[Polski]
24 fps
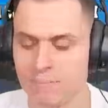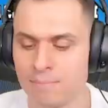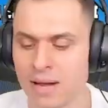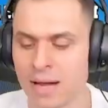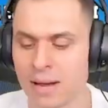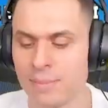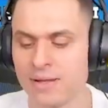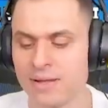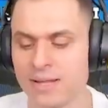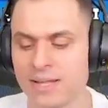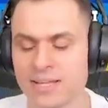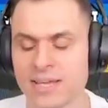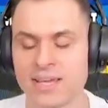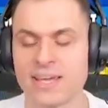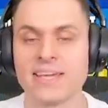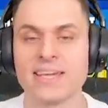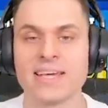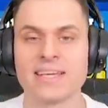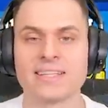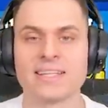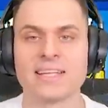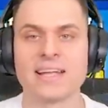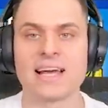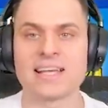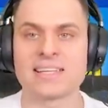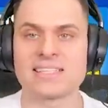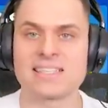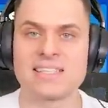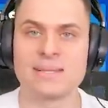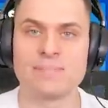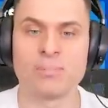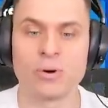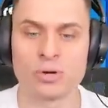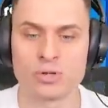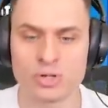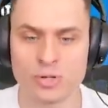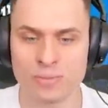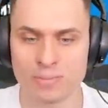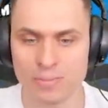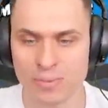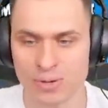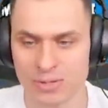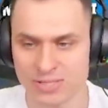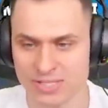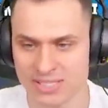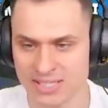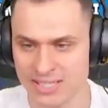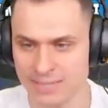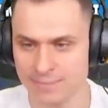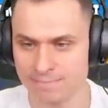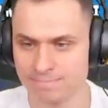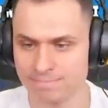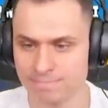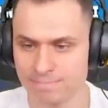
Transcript: Mamy na niej 11 poziom mocy.